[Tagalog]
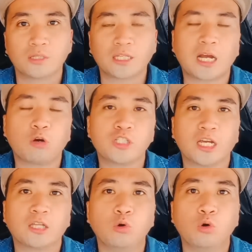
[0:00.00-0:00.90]
tatagos
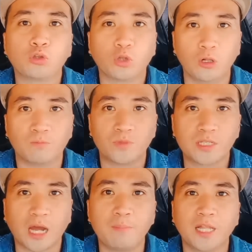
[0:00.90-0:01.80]
lang ito utol
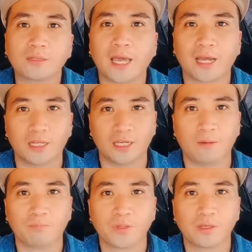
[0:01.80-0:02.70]
sa kabilang tenga niya.